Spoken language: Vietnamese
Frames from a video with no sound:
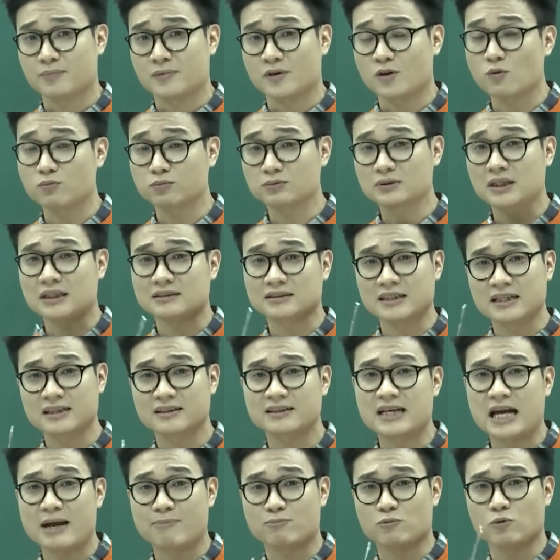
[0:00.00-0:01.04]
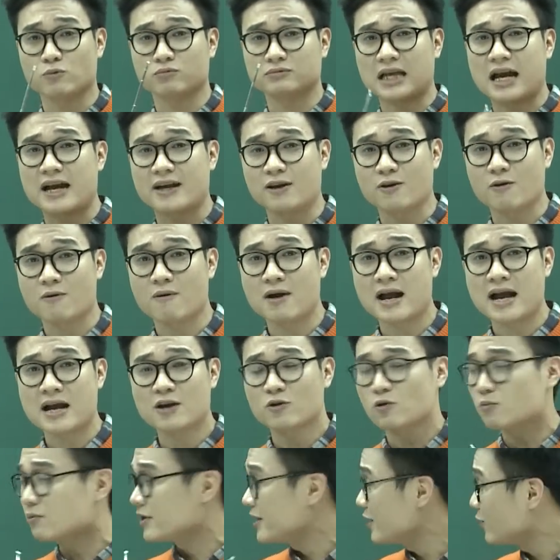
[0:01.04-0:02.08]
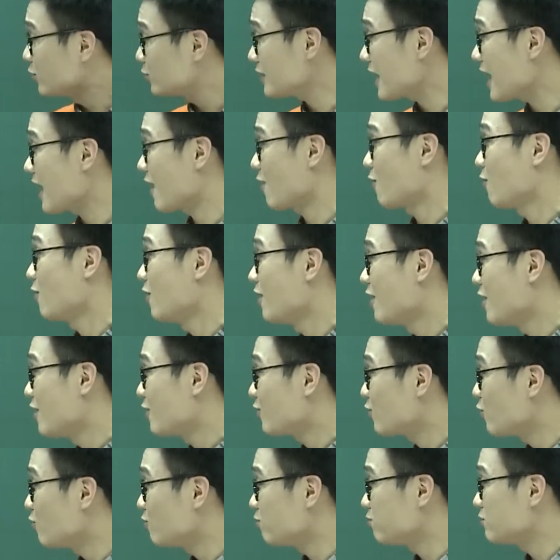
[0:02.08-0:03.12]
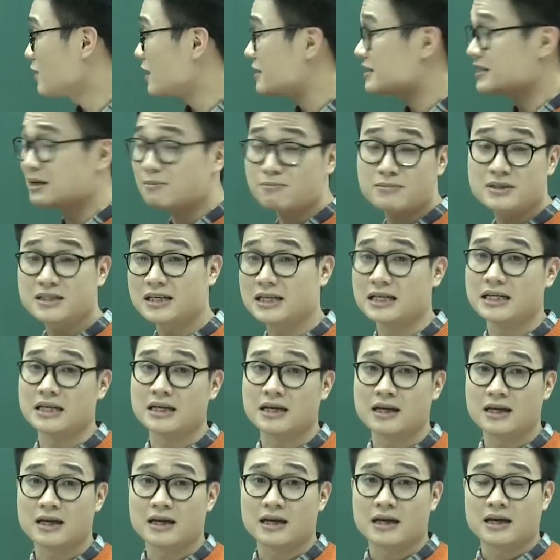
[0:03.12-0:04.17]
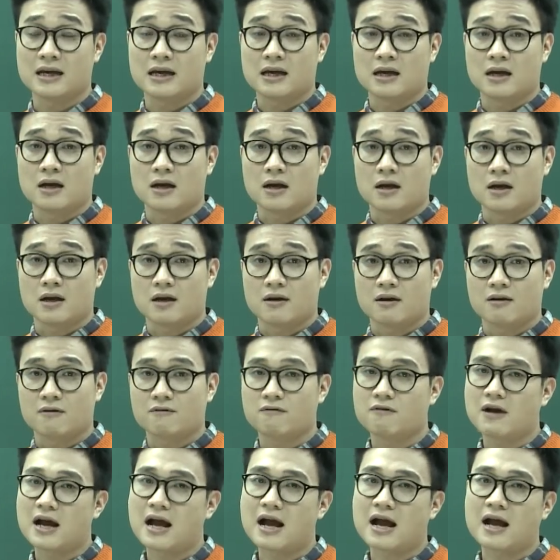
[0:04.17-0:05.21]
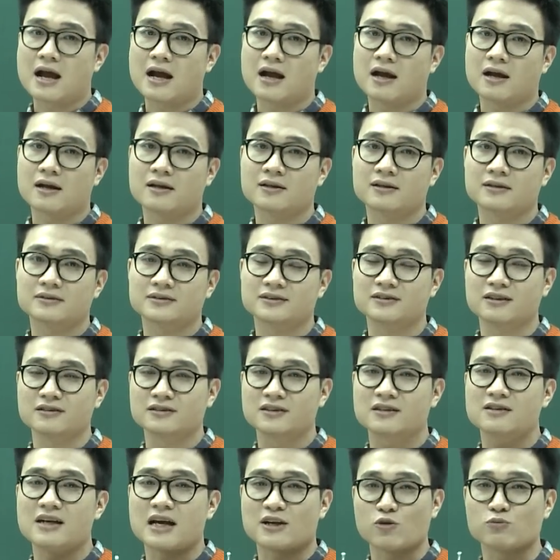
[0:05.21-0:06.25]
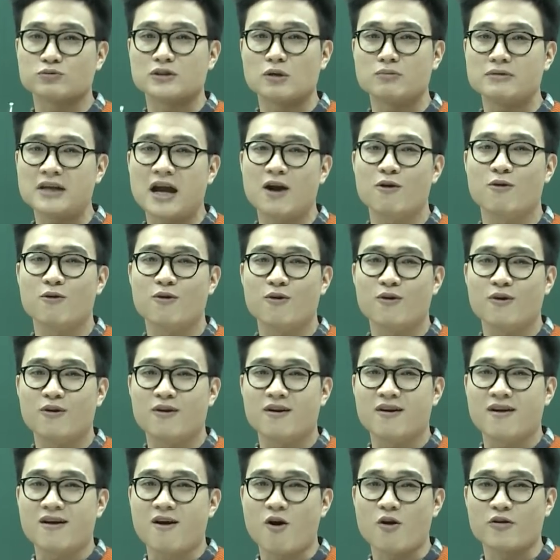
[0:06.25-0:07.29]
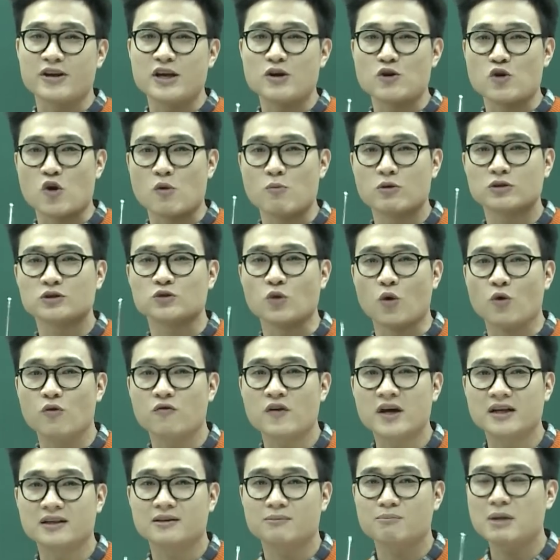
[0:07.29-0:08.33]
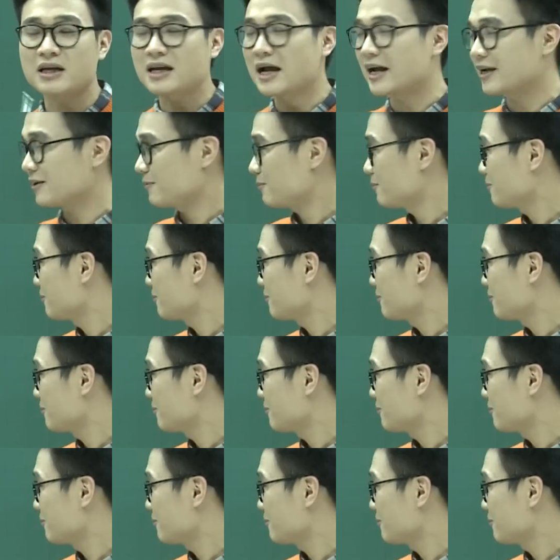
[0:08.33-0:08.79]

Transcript: cũng uh, xinh đẹp, cũng tài hoa, cũng hiếu thảo, cũng uh, chăm chỉ và dường như là cũng giống nhau. Họ đều có một số phận bất hạnh.